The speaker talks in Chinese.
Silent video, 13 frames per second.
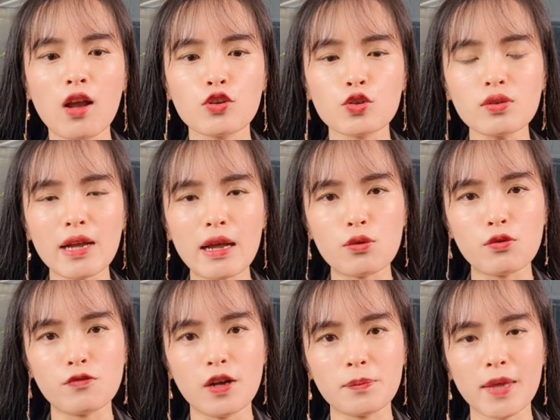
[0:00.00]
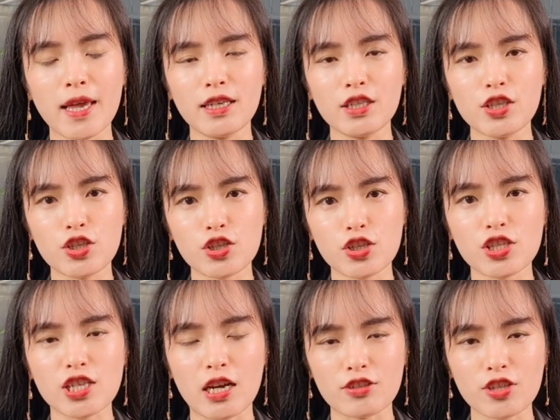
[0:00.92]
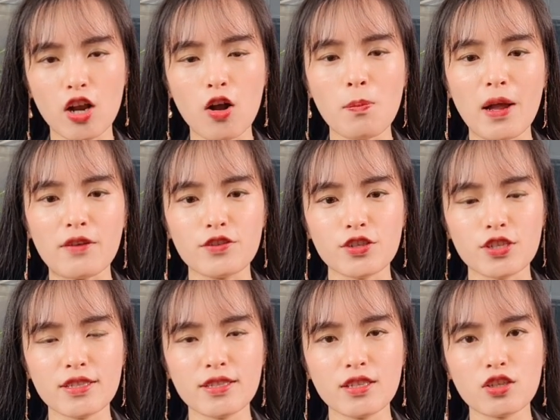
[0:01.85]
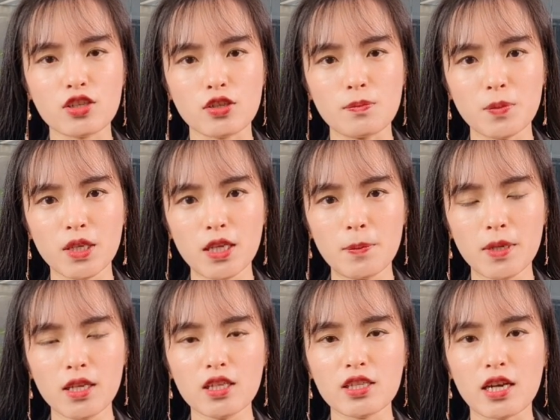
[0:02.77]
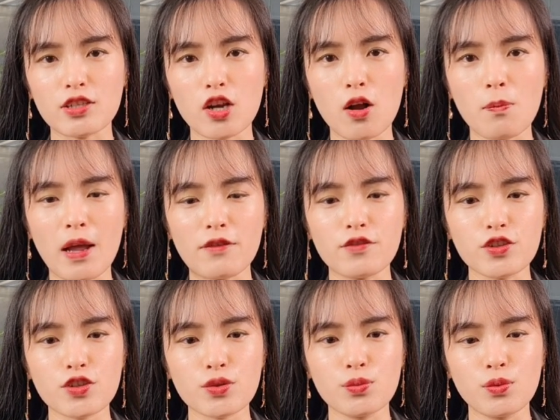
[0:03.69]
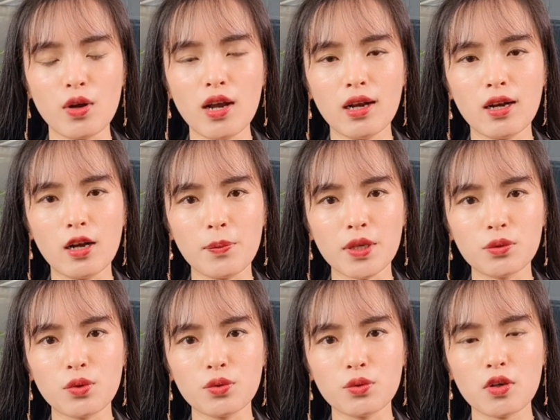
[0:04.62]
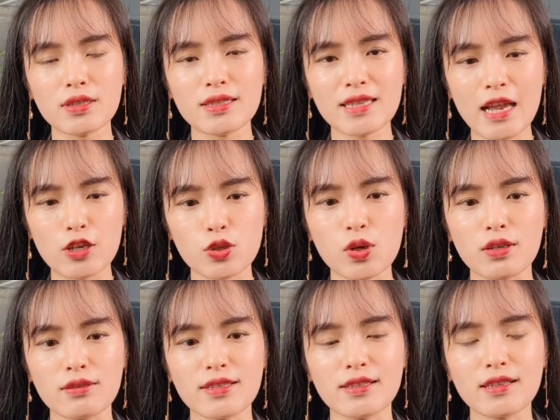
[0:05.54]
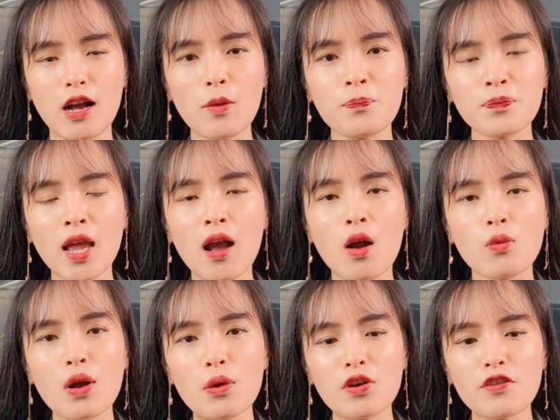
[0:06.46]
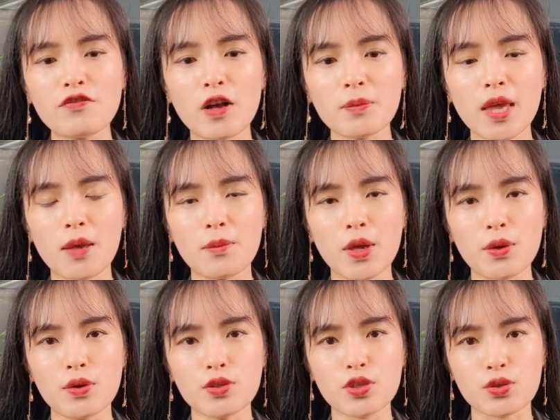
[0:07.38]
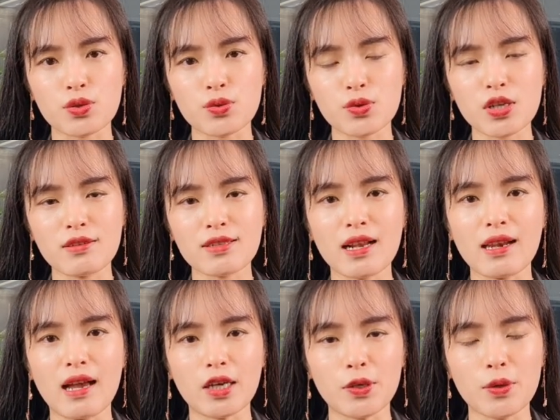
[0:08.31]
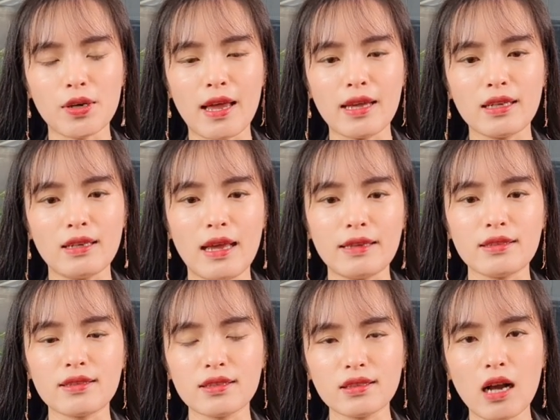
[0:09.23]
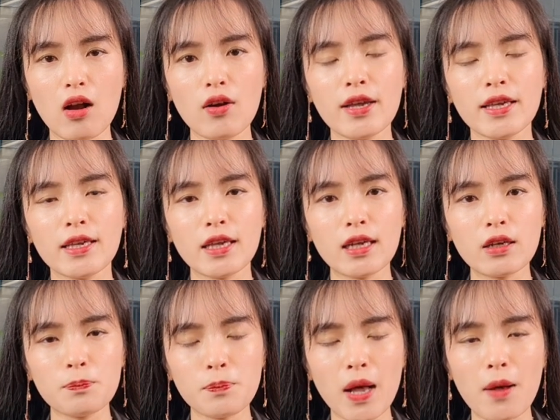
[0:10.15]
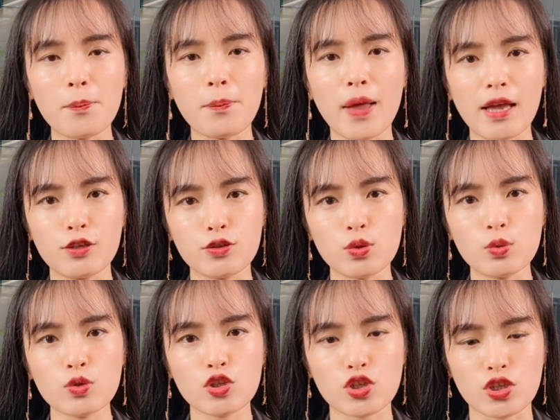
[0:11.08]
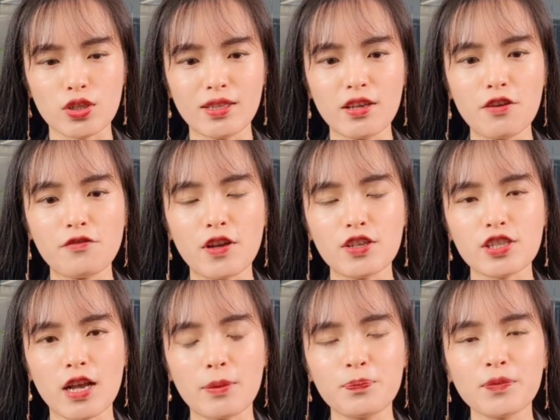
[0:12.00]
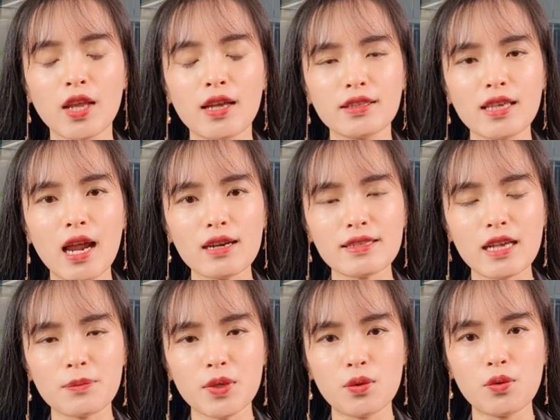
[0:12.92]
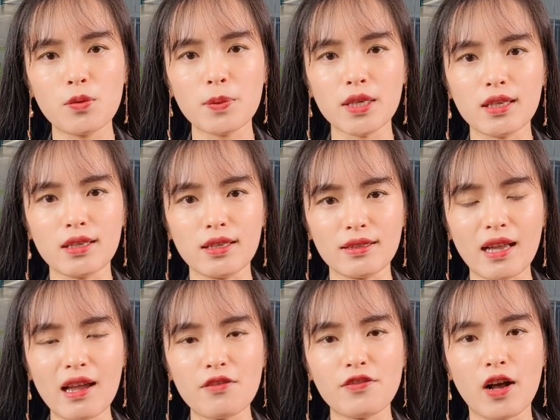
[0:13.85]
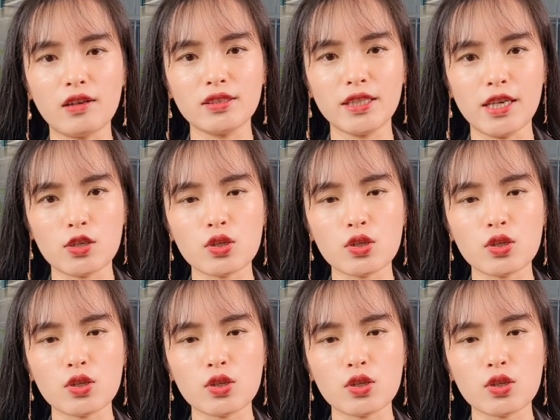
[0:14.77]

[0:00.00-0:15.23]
中概股方面，荔枝涨超百分之七十，哔哩哔哩涨超百分之五，和拼多多再创新高。外汇方面，美元指数创下两个月来以来的新高，英镑盘中止跌反涨。第二，加密货币以太坊也